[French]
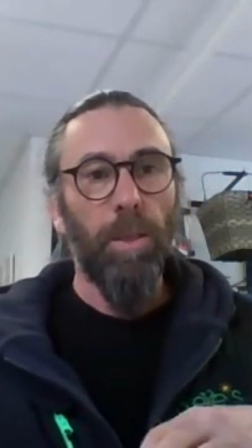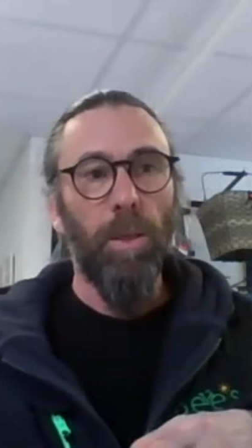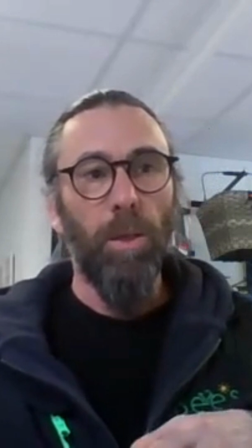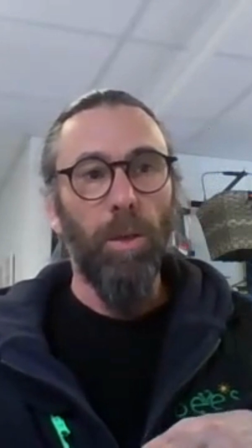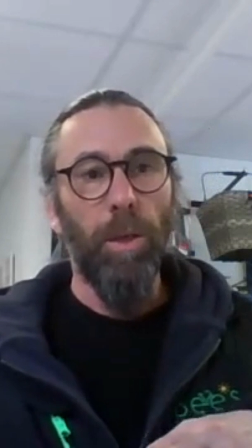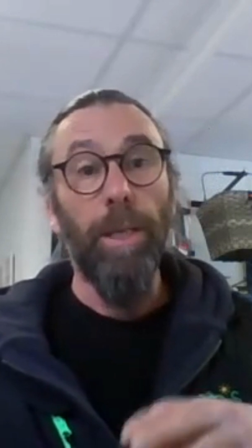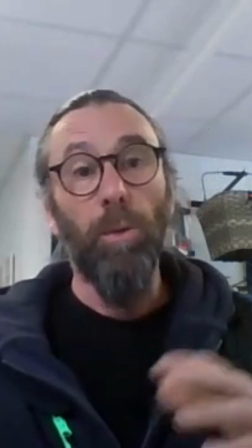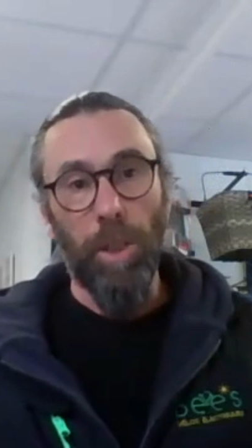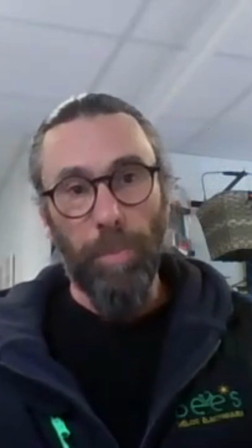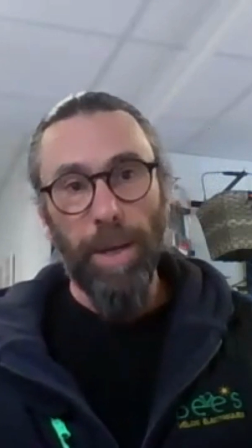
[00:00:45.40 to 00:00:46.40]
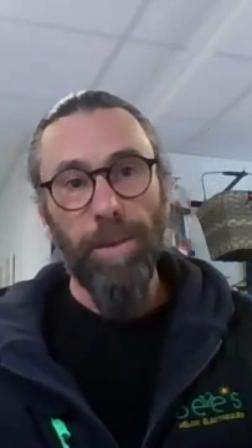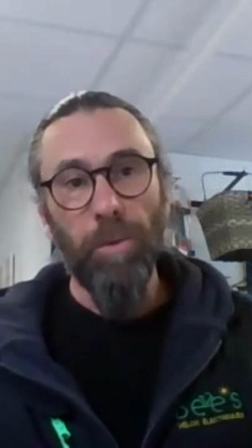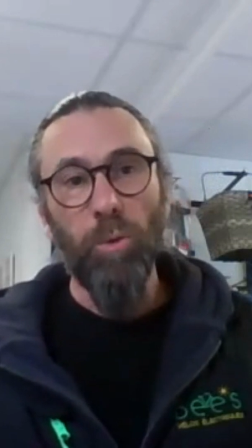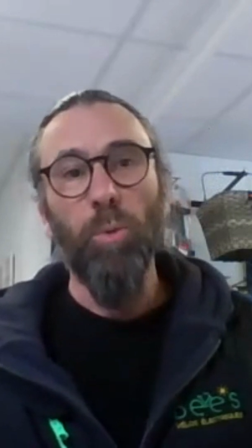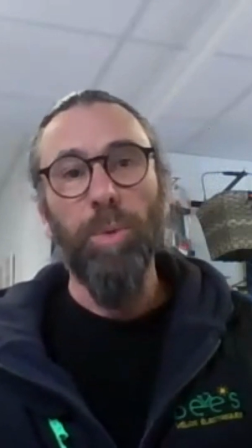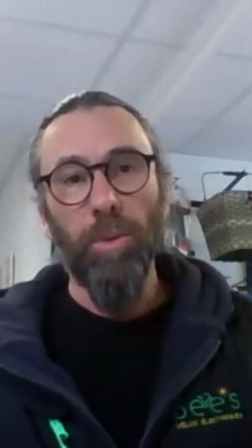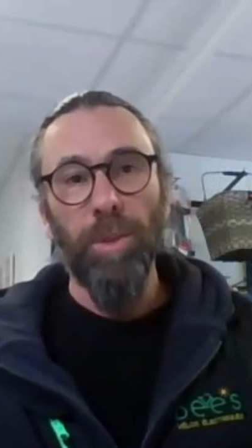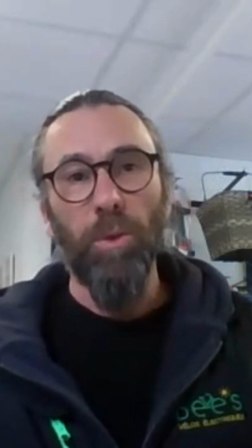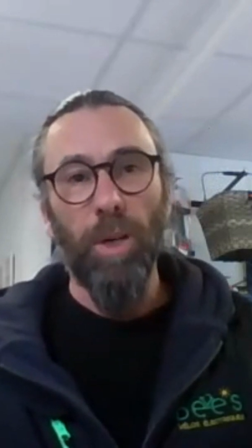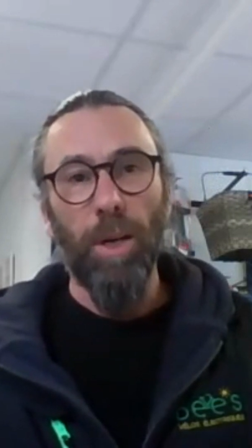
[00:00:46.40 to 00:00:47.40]
Euh, et on dépanne, du coup, puisqu'on est
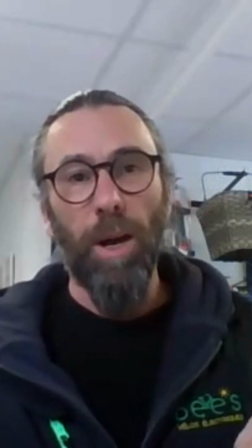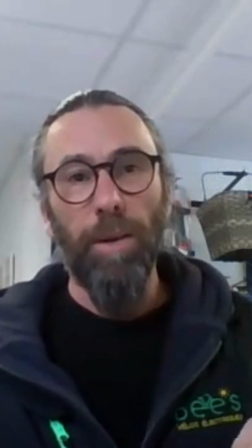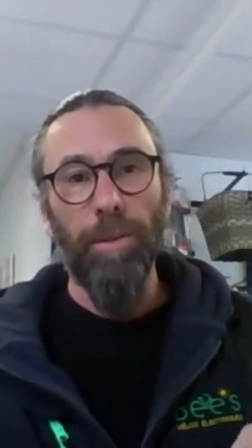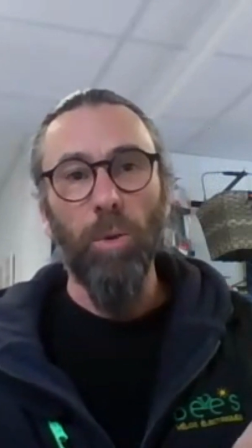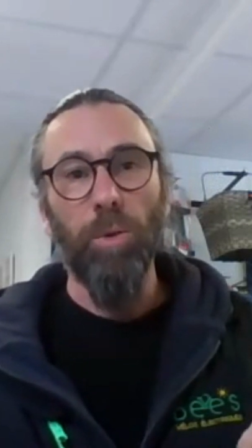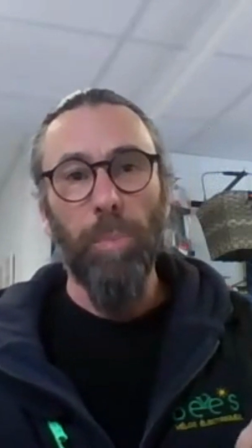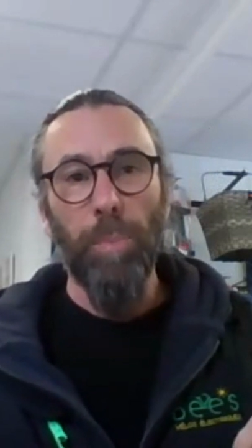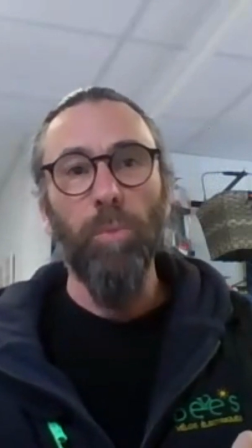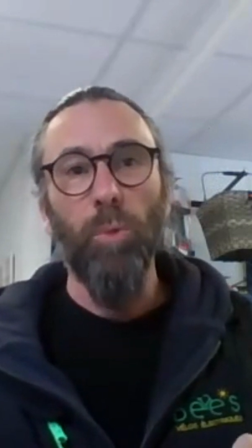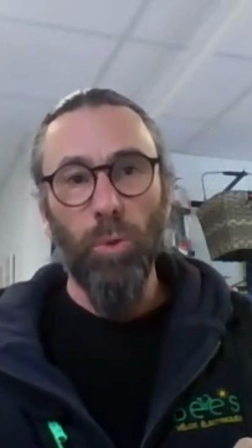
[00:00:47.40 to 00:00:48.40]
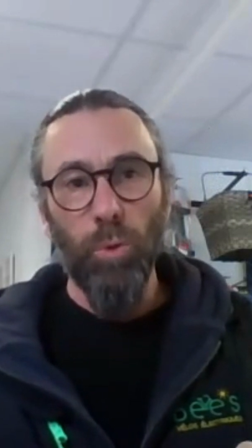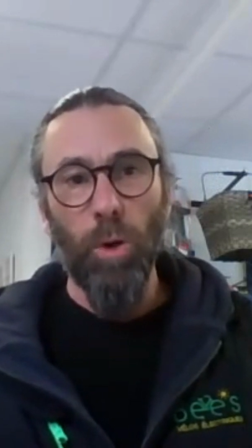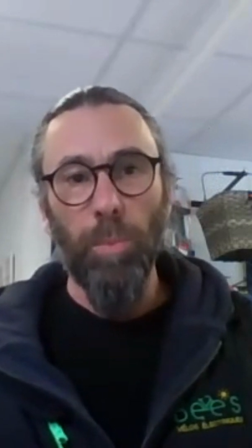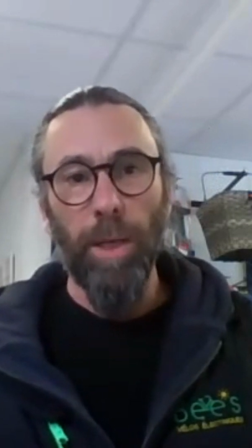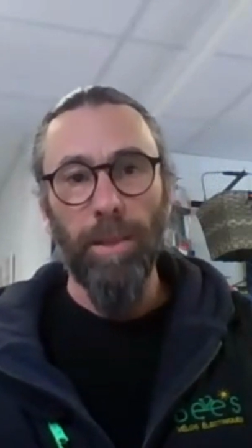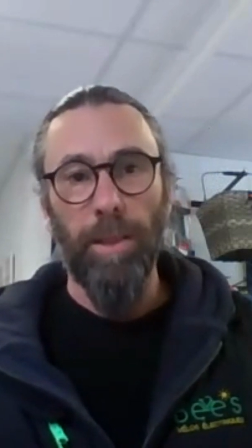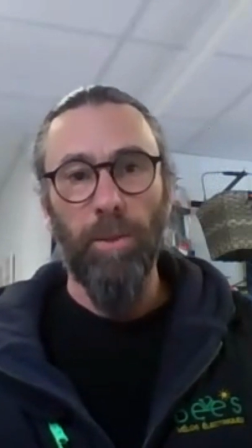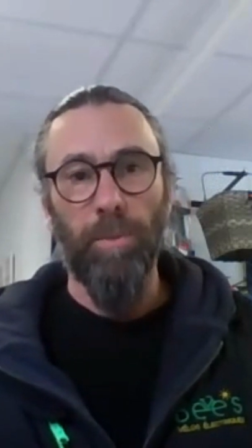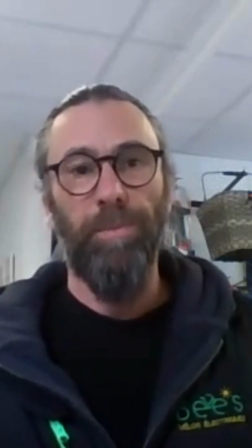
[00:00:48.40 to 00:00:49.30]
sur la Loire à vélo, on dépanne beaucoup en pleine saison.